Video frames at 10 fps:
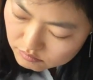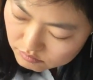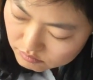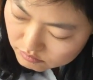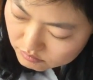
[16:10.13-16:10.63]

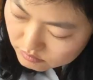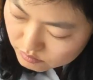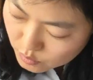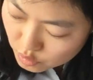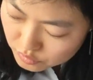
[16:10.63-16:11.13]
음,
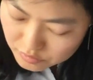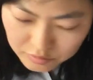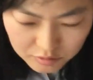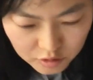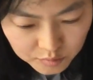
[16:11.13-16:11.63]

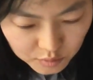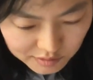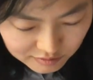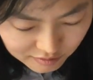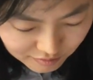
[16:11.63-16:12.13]
멋져
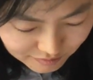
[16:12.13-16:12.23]
보이는 거?